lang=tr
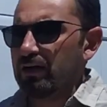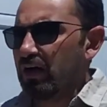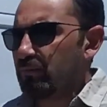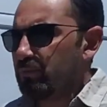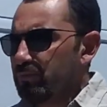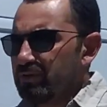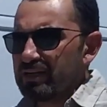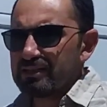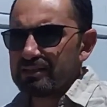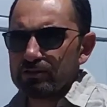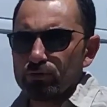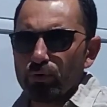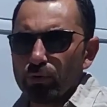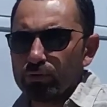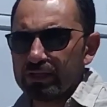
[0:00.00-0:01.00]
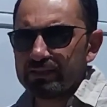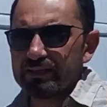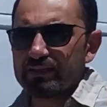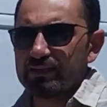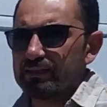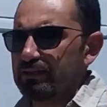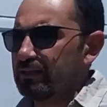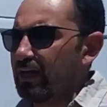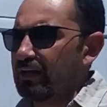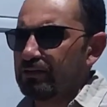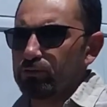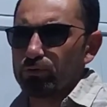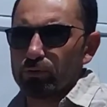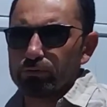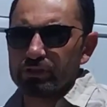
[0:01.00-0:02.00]
Ama biraz yola dikkat
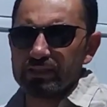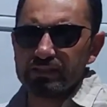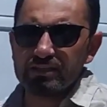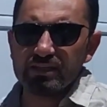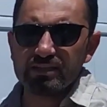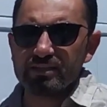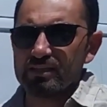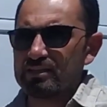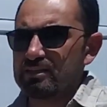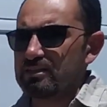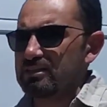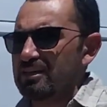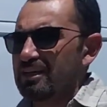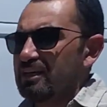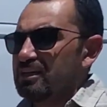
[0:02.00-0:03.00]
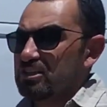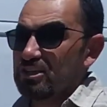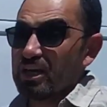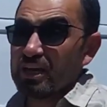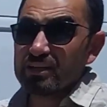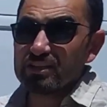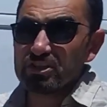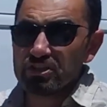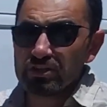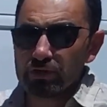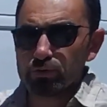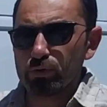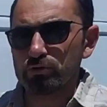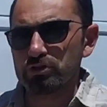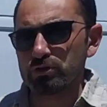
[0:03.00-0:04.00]
yani yol gidecekseniz, şehir dışına
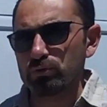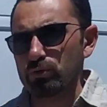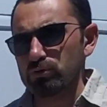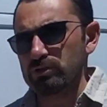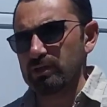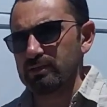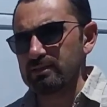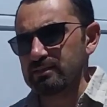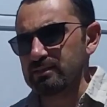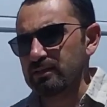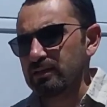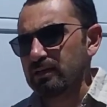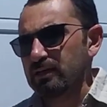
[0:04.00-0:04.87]
çok çıkıyorsanız,